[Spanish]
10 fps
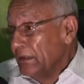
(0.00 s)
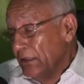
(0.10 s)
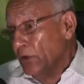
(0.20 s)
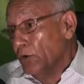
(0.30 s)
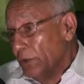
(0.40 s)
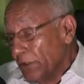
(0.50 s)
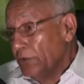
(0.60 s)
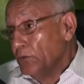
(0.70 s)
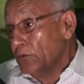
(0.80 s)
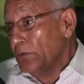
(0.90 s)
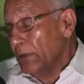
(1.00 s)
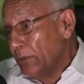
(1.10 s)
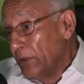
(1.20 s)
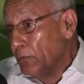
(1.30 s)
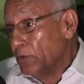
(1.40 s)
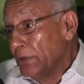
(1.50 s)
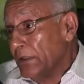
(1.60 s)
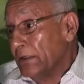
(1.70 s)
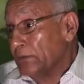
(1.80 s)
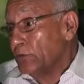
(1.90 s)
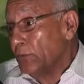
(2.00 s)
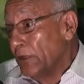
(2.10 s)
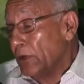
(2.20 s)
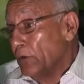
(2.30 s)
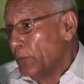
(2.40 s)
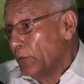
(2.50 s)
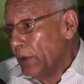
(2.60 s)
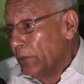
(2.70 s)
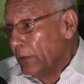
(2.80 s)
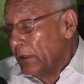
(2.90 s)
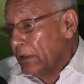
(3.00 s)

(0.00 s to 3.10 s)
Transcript: y los niños debemos de resolverle los problemas.